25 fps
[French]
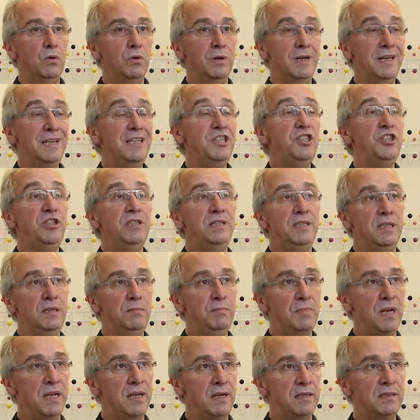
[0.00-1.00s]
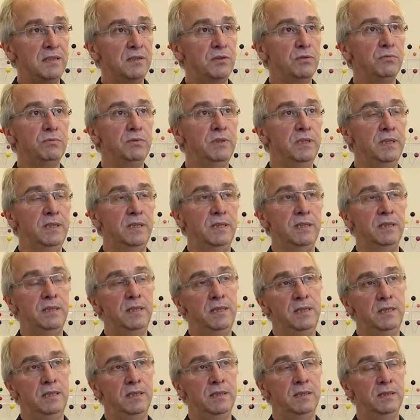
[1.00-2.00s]
légitiment l'action
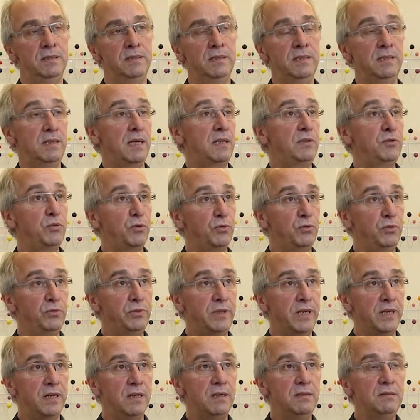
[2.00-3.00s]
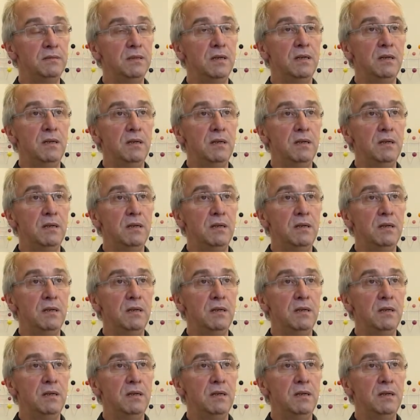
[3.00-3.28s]
des, acteurs de terrain.